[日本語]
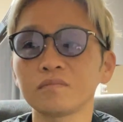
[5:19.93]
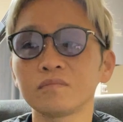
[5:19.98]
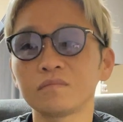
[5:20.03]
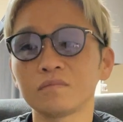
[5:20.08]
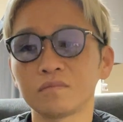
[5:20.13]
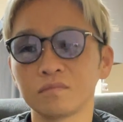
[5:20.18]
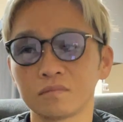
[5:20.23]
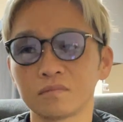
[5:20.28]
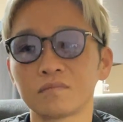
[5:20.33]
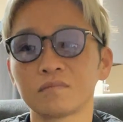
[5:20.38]
う
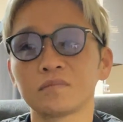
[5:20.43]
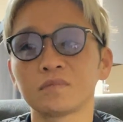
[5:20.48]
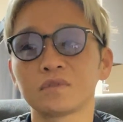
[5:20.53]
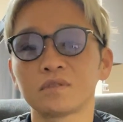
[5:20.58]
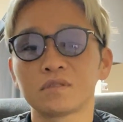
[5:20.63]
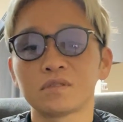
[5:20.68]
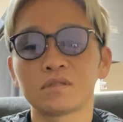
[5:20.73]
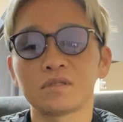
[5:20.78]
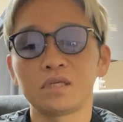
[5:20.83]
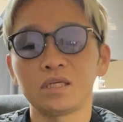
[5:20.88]
ん、
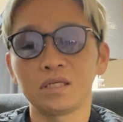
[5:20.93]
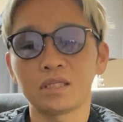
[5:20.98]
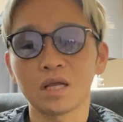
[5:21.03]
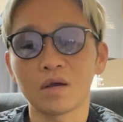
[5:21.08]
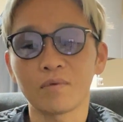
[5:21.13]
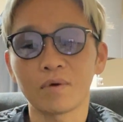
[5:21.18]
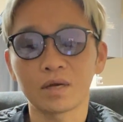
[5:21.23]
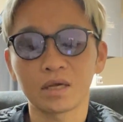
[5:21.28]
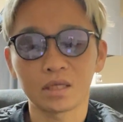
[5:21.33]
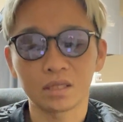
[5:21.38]
いた
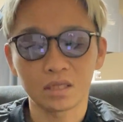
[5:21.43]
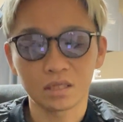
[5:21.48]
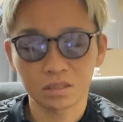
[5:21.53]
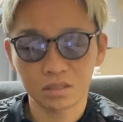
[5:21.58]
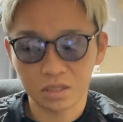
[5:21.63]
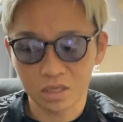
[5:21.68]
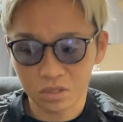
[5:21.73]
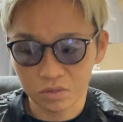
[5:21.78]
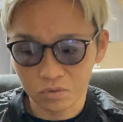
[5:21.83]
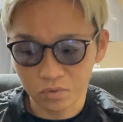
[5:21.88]
わけです
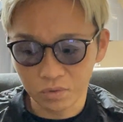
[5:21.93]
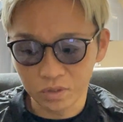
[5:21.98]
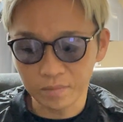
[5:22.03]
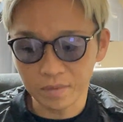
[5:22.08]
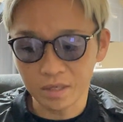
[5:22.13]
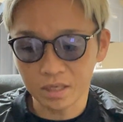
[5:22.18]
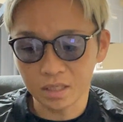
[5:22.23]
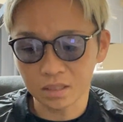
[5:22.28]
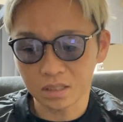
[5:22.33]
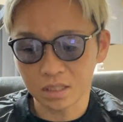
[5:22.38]
けど、
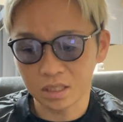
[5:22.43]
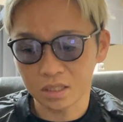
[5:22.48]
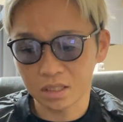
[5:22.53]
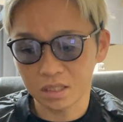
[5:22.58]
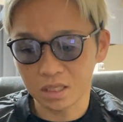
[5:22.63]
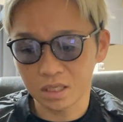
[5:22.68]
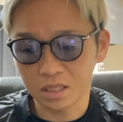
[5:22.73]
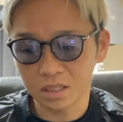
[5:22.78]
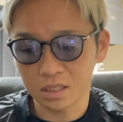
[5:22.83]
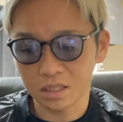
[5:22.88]
今が3
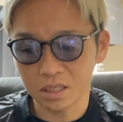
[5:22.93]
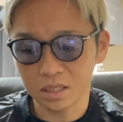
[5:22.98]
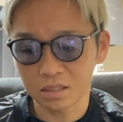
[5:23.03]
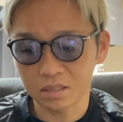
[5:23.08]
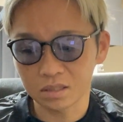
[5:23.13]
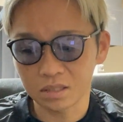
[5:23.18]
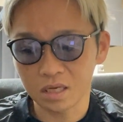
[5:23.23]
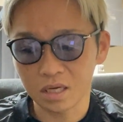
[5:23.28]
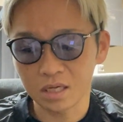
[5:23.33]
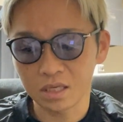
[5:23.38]
年間
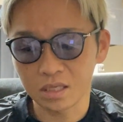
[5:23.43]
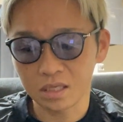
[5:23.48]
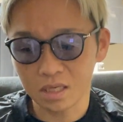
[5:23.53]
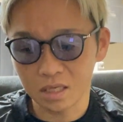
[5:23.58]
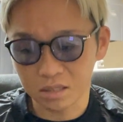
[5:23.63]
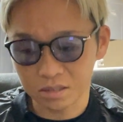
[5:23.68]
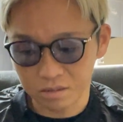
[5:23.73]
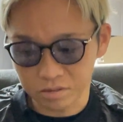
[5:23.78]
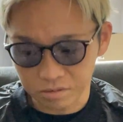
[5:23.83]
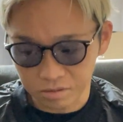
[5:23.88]
ぐらいい
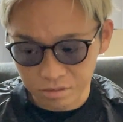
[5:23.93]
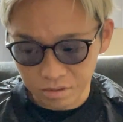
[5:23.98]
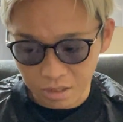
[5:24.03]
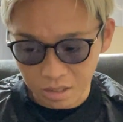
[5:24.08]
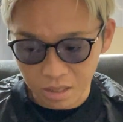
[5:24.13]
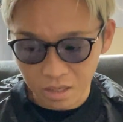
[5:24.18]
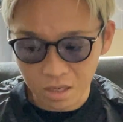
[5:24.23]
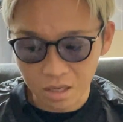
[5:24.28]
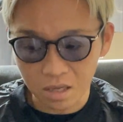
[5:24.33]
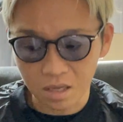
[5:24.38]
なく
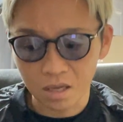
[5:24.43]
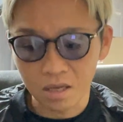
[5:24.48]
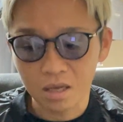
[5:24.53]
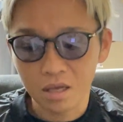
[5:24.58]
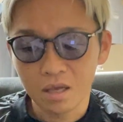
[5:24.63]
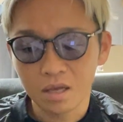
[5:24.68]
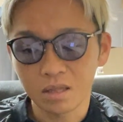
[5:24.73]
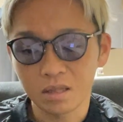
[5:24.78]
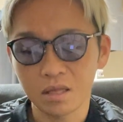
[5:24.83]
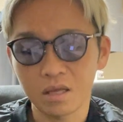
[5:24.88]
て、
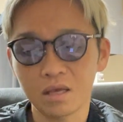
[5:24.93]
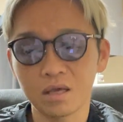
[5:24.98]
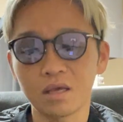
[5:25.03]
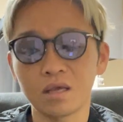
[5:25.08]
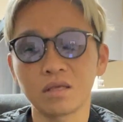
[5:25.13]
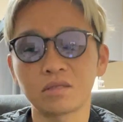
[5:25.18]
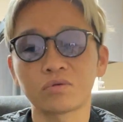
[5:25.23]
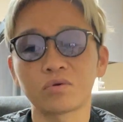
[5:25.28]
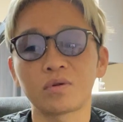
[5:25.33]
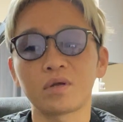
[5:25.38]

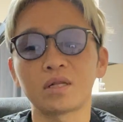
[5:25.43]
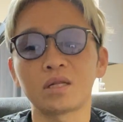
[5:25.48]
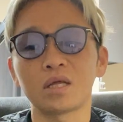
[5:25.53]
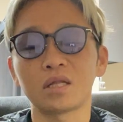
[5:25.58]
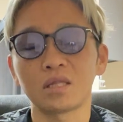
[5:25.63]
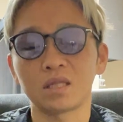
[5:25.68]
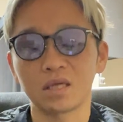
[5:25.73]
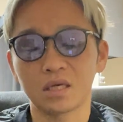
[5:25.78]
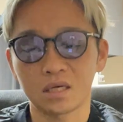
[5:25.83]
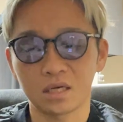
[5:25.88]
で、それはな
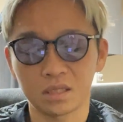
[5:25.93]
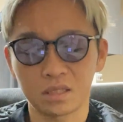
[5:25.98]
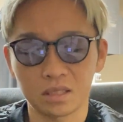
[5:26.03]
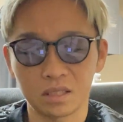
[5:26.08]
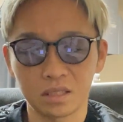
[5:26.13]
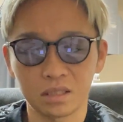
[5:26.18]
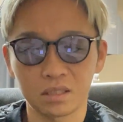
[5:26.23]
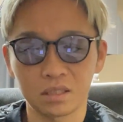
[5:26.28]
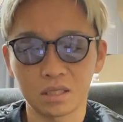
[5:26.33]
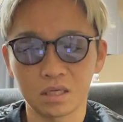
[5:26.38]
んでかって
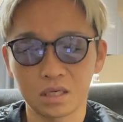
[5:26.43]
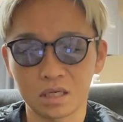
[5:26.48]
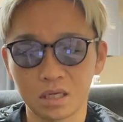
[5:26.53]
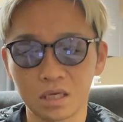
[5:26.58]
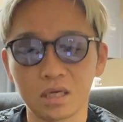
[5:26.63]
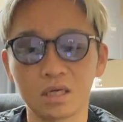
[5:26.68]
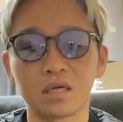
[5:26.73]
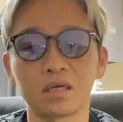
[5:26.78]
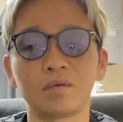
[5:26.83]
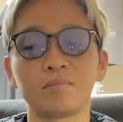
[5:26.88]
言った
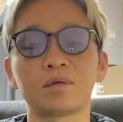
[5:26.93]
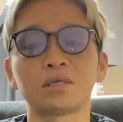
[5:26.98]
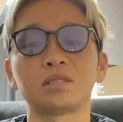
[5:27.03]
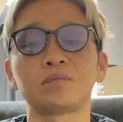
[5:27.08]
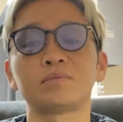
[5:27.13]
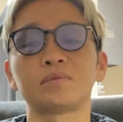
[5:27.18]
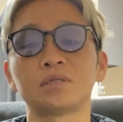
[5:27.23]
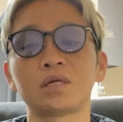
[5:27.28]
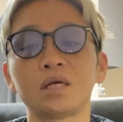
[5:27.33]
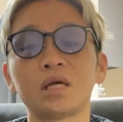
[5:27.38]
ら、今自
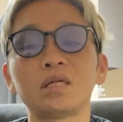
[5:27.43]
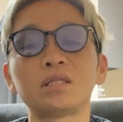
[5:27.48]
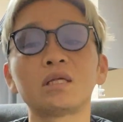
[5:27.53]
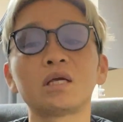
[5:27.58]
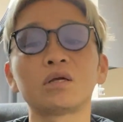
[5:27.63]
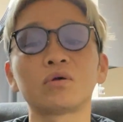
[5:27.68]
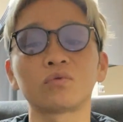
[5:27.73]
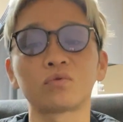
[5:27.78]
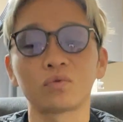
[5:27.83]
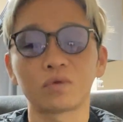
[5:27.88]
分がやりた
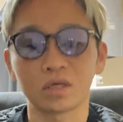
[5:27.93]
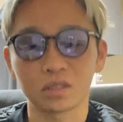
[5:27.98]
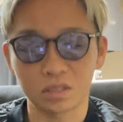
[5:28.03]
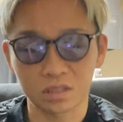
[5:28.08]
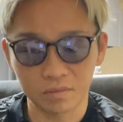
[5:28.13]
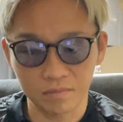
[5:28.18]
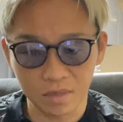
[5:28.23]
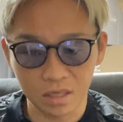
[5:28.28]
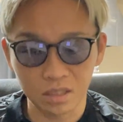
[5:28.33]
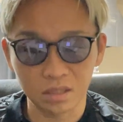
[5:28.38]
いことが
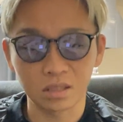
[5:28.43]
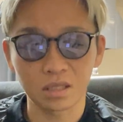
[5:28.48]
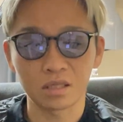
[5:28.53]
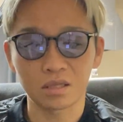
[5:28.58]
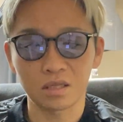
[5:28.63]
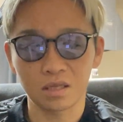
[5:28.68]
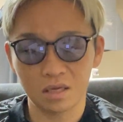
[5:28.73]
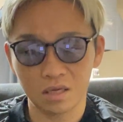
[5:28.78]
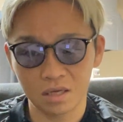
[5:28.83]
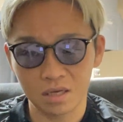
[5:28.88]
詰まって
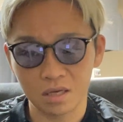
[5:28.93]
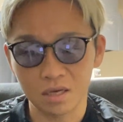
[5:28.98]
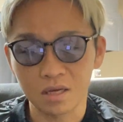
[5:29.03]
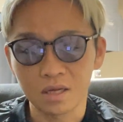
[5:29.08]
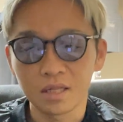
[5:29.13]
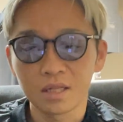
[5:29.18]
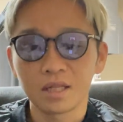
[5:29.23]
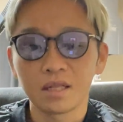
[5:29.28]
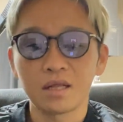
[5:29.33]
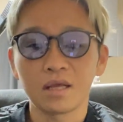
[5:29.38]
て、
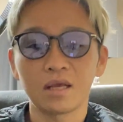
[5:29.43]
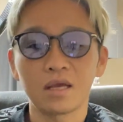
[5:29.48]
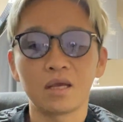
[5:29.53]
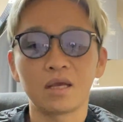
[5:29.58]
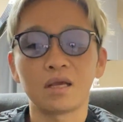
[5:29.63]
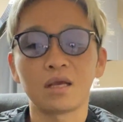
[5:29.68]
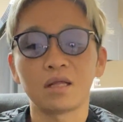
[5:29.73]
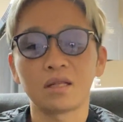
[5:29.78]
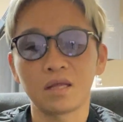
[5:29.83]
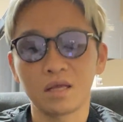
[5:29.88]

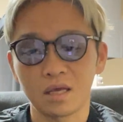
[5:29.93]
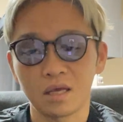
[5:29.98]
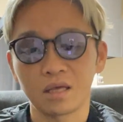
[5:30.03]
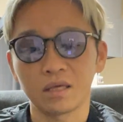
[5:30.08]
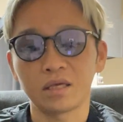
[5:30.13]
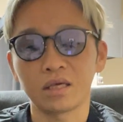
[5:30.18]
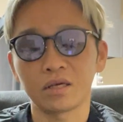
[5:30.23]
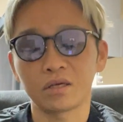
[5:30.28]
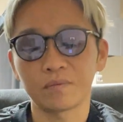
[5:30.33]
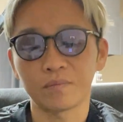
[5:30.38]
えー、ね、
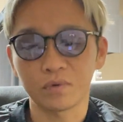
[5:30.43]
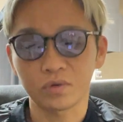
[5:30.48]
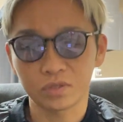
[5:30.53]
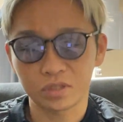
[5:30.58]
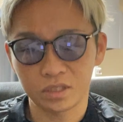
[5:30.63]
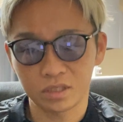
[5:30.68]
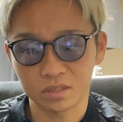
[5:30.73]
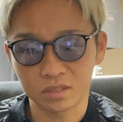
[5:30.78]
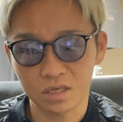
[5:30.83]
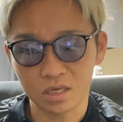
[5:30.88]

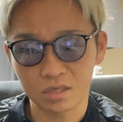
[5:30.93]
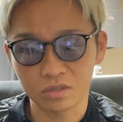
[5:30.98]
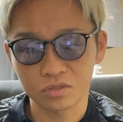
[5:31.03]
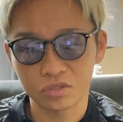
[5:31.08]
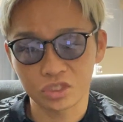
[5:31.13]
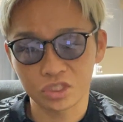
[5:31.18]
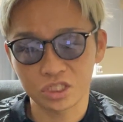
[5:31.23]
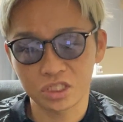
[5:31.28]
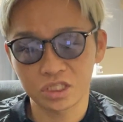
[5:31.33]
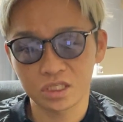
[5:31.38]
キックボクシングある
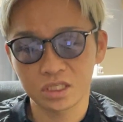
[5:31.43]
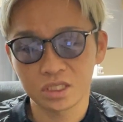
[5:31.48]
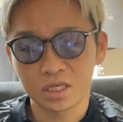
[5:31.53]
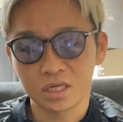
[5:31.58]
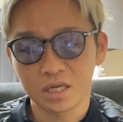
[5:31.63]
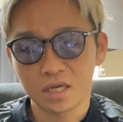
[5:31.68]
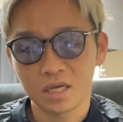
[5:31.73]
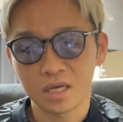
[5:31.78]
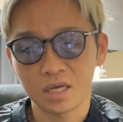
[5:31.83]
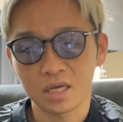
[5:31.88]
し、
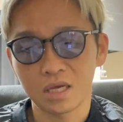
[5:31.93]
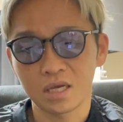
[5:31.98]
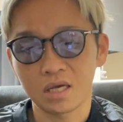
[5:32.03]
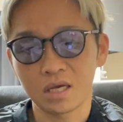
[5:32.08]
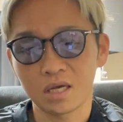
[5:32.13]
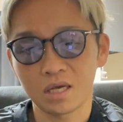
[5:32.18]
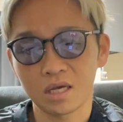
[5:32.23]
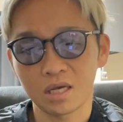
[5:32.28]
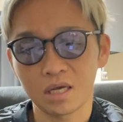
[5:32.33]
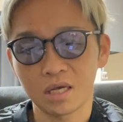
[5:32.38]

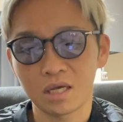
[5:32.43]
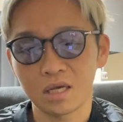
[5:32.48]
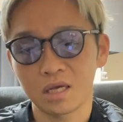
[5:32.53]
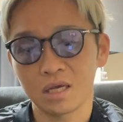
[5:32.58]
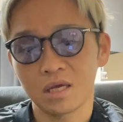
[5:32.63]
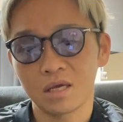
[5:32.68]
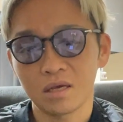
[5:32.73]
えー、